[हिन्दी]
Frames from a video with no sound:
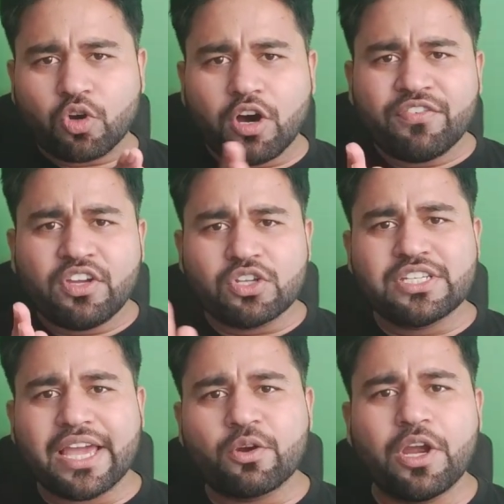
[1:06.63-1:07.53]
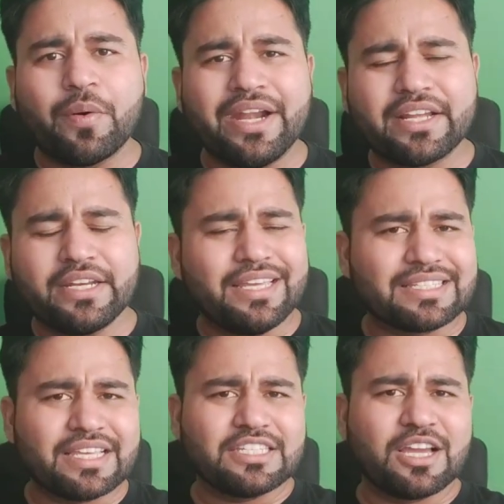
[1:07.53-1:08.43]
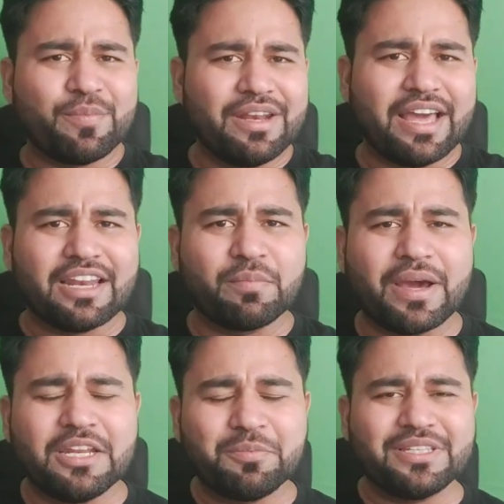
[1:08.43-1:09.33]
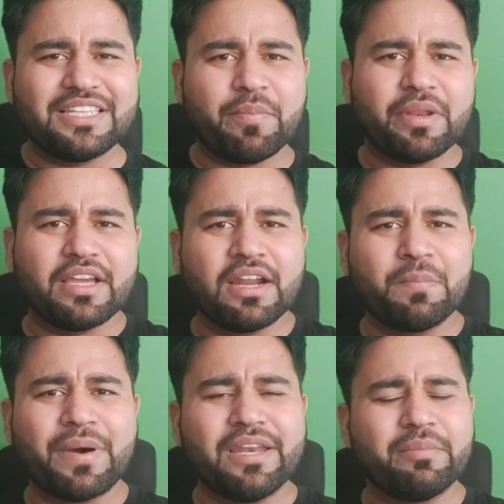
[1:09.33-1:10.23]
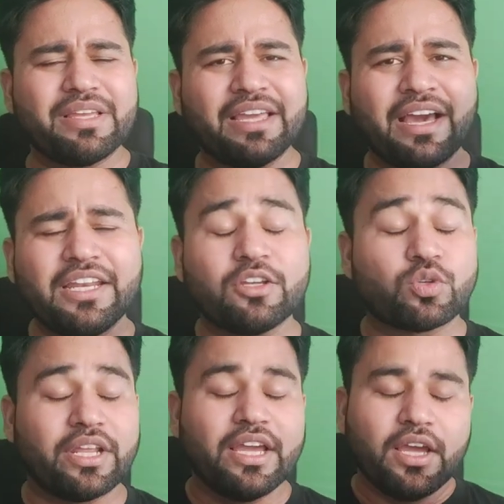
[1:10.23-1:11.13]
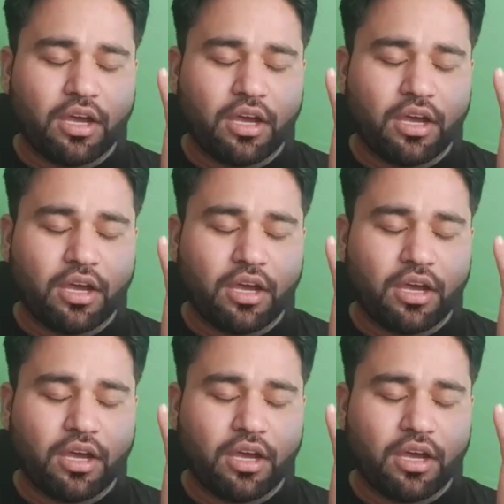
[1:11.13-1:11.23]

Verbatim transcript: कॉफ़ी और चाय को अवॉइड करिए इसके जगह पर नारियल पानी पीजिए या फिर गर्म पानी में हनी सॉरी